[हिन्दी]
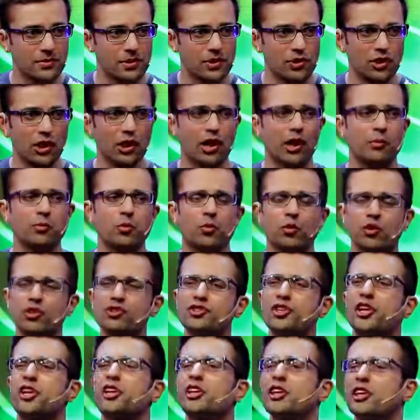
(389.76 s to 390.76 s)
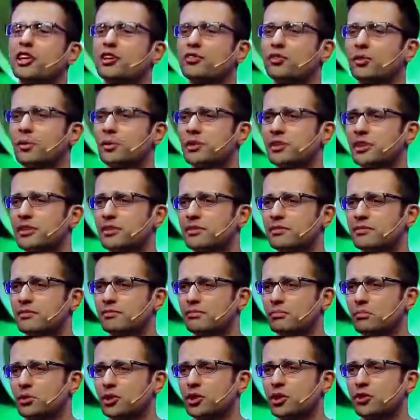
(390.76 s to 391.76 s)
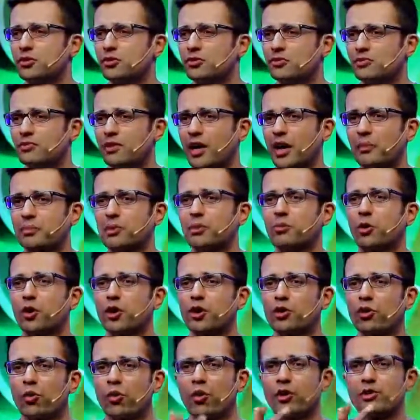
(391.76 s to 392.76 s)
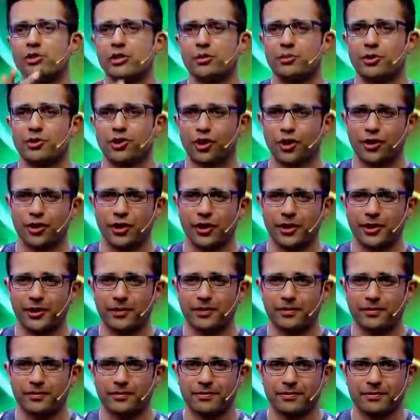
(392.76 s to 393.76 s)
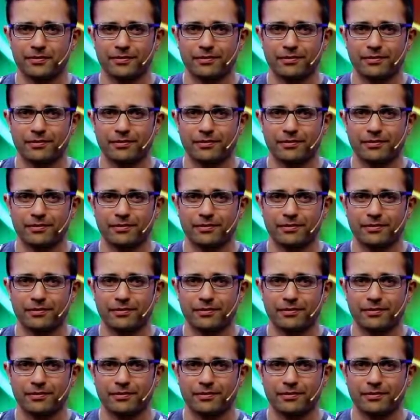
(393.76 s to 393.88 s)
इसके लिए आपको किस टेक्निक की ज़रूरत है बताओ आपकी बॉडी को कौन समझ सकता है